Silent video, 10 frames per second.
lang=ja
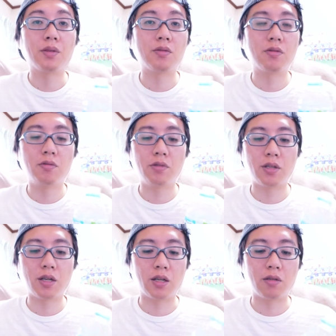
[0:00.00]
すご
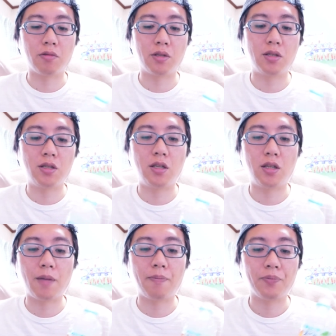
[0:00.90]
いなんかこうぎっち
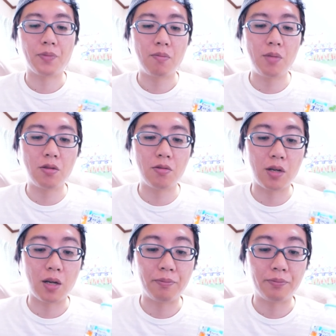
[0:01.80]
りで、密度
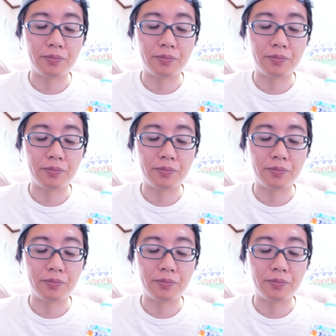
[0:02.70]
が